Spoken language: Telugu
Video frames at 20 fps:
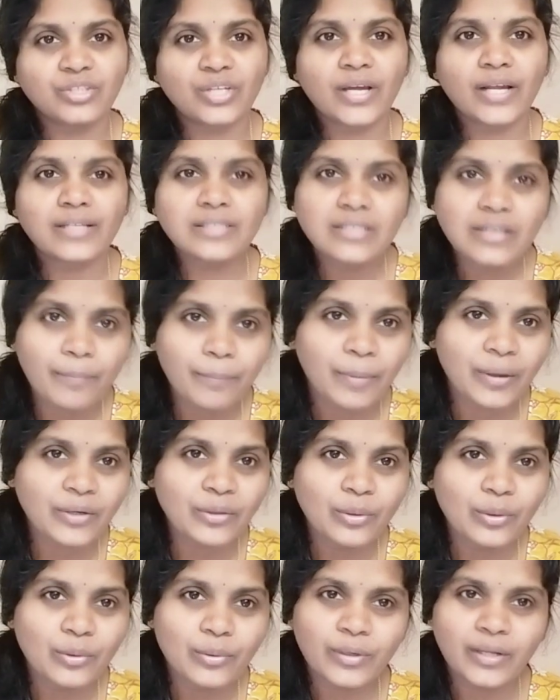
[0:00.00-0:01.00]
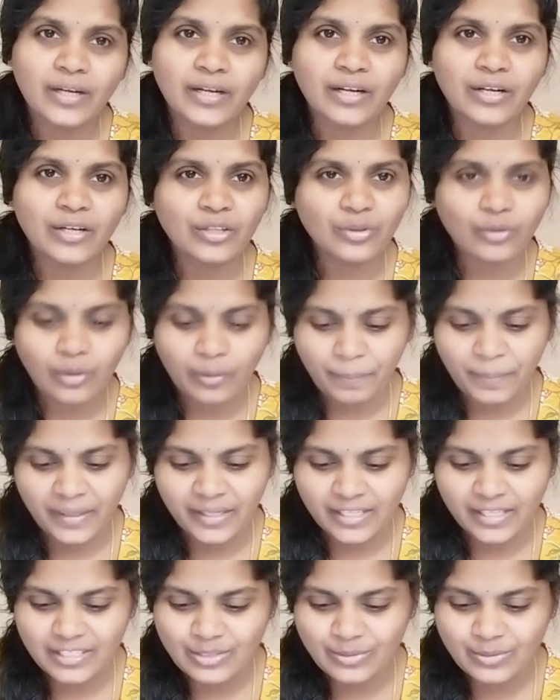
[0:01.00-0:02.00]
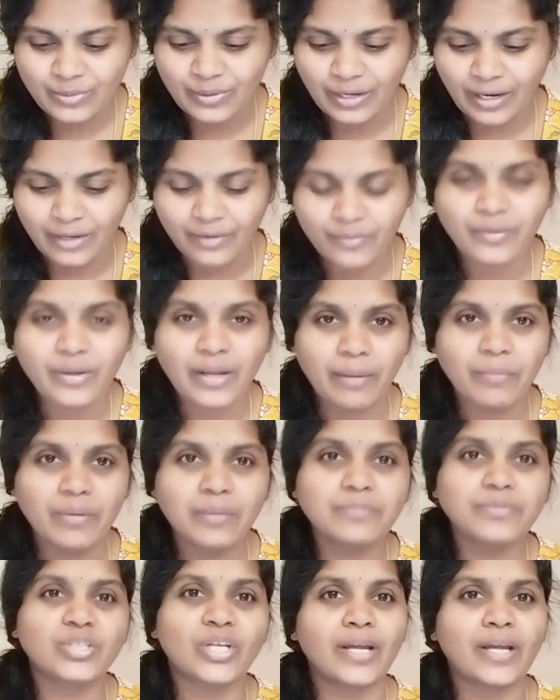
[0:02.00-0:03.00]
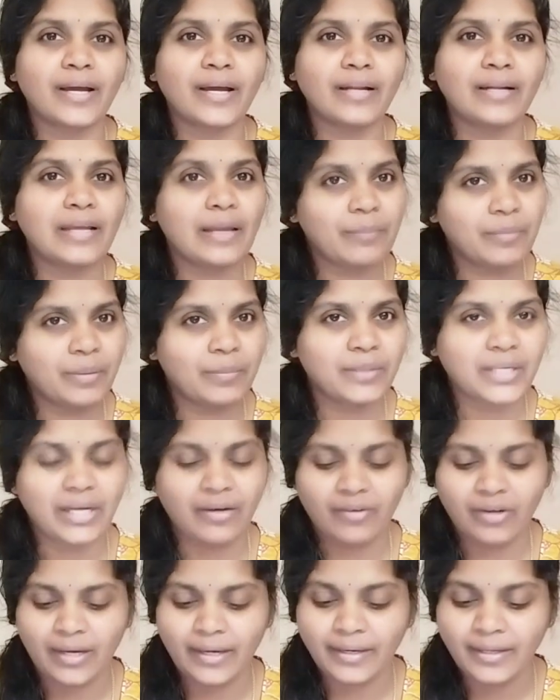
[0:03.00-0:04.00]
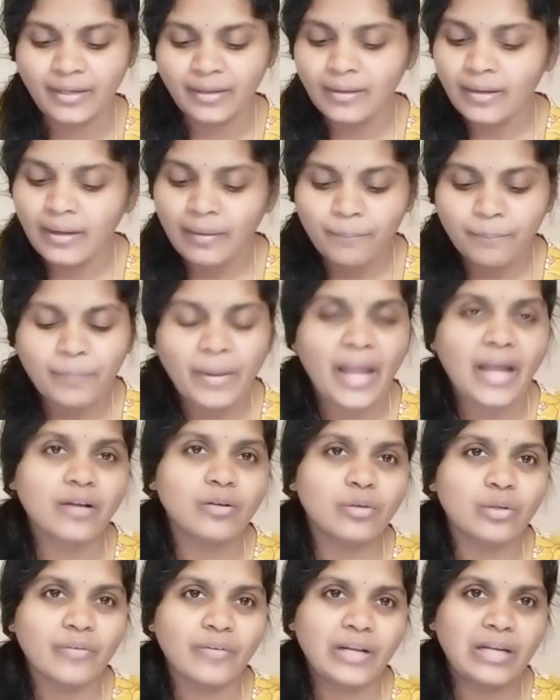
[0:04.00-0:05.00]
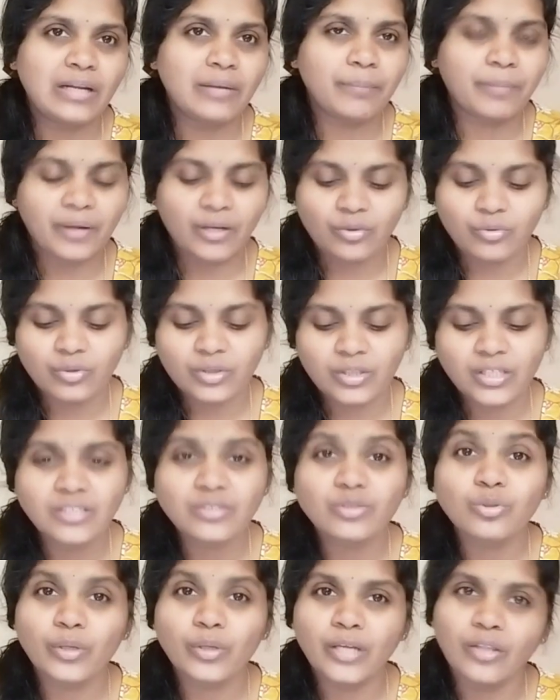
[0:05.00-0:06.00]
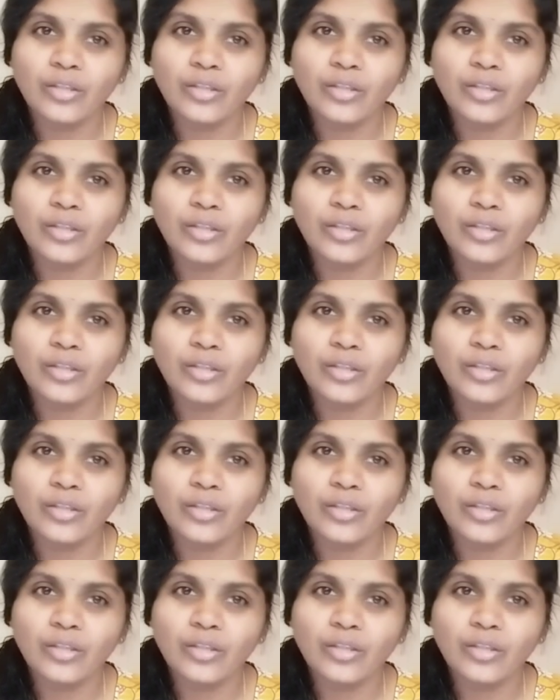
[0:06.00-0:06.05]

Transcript: చేయాల్సిన పనులు కూడా నేను ఇందులో పెట్టేసుకున్నాను ఏమేమి చేయాలి ఏమేమి కావాలని బ్యాంకుకు వెళ్ళే పని ఉంది సో